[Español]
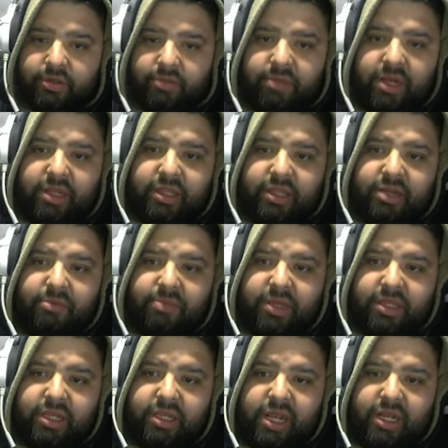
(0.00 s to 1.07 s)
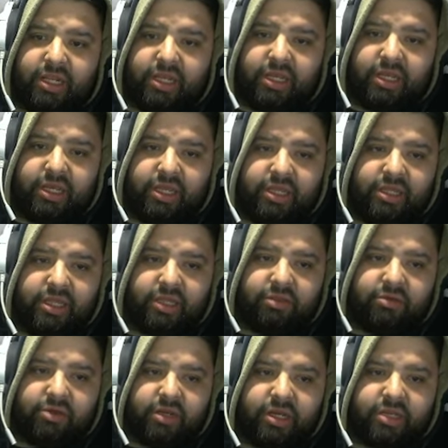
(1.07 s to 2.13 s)
Vale, tenemos material de,
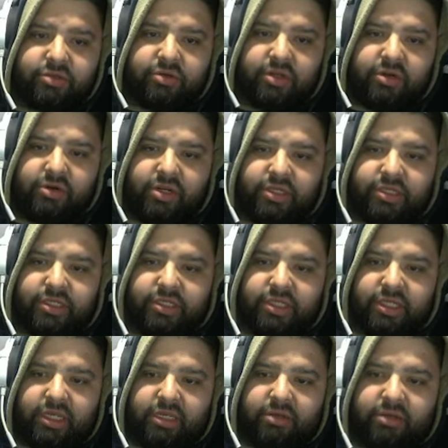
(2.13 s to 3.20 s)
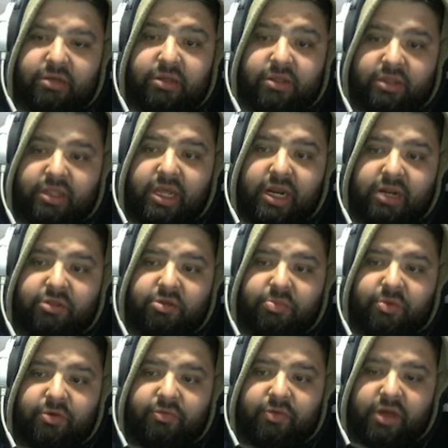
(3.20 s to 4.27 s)
esto en el caso que lo necesite. Dan harto
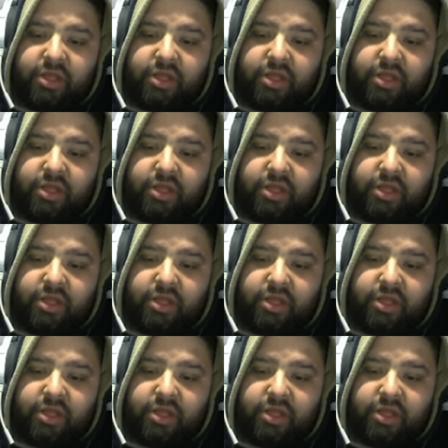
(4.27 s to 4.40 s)
polvo, ah,